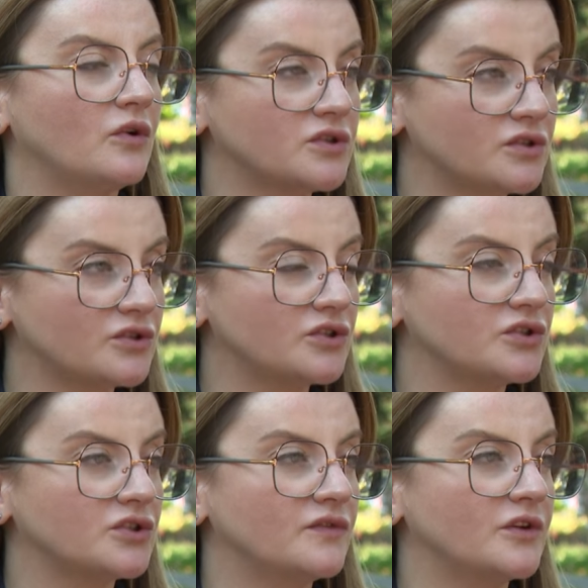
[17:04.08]

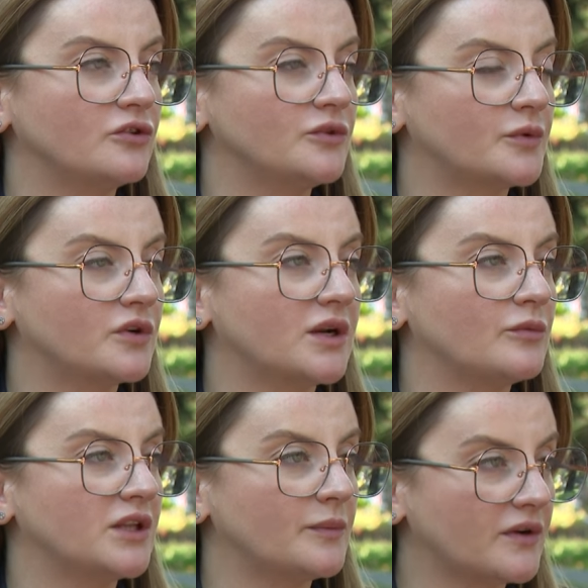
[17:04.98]
ostrożnościowego i
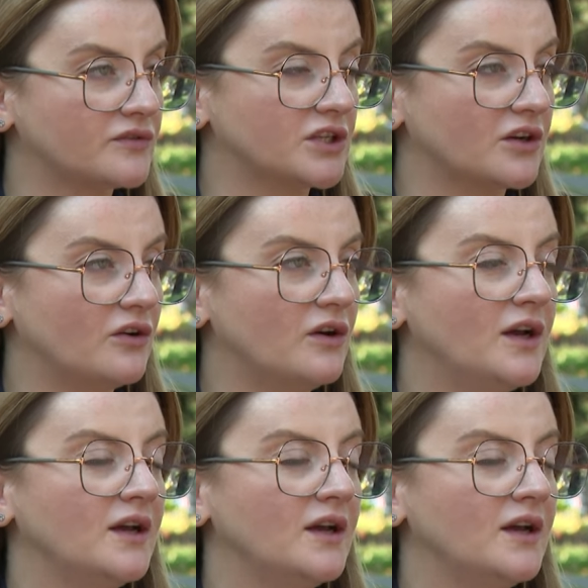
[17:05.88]
programu naprawczego.